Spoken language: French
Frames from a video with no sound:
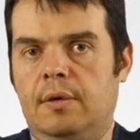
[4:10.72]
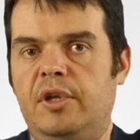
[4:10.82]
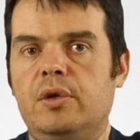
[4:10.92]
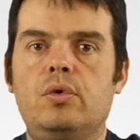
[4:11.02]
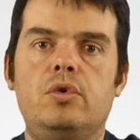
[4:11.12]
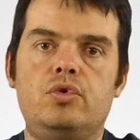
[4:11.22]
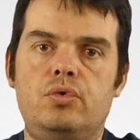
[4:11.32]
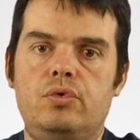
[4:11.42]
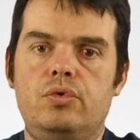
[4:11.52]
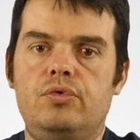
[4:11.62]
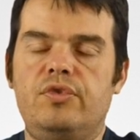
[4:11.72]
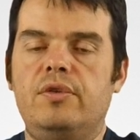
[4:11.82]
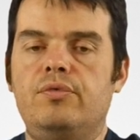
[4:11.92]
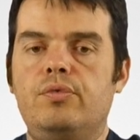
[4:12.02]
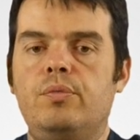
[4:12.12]
Bien que je
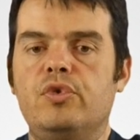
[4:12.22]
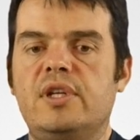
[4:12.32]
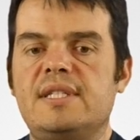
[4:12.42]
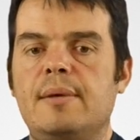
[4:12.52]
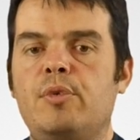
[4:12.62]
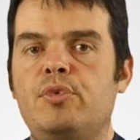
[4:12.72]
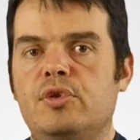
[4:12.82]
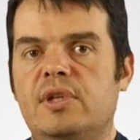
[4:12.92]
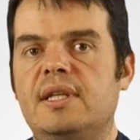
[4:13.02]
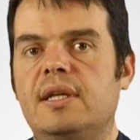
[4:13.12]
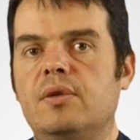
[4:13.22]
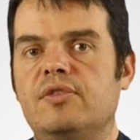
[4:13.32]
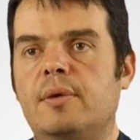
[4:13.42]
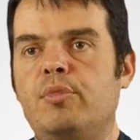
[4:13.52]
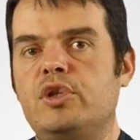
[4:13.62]
vais vous montrer ça un peu plus en détail
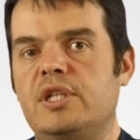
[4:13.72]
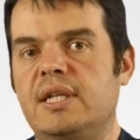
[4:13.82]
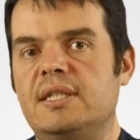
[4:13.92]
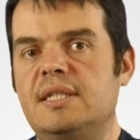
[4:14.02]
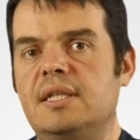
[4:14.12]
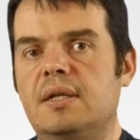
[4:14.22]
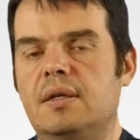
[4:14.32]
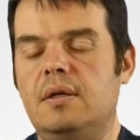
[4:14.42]
dans un prochain article.